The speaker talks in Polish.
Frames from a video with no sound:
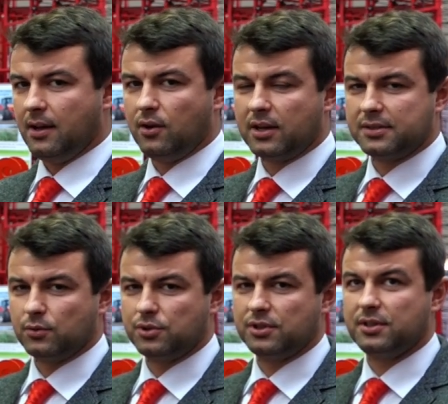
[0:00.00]
oraz
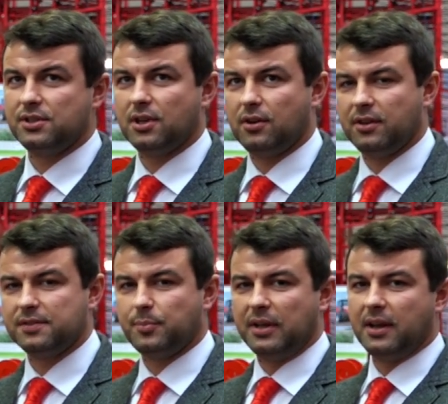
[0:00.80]
użytki zielone
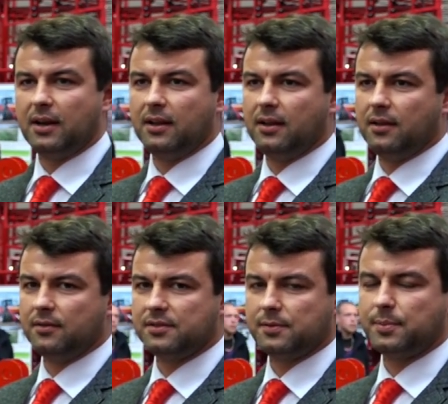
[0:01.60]
wspaniale,
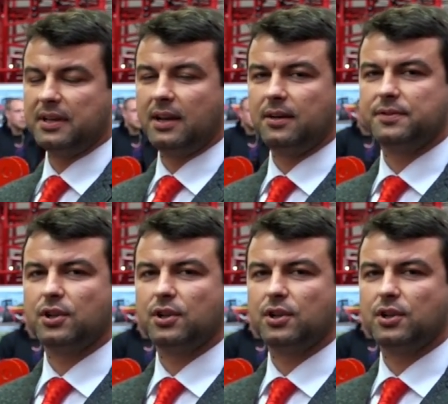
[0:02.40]
wspaniale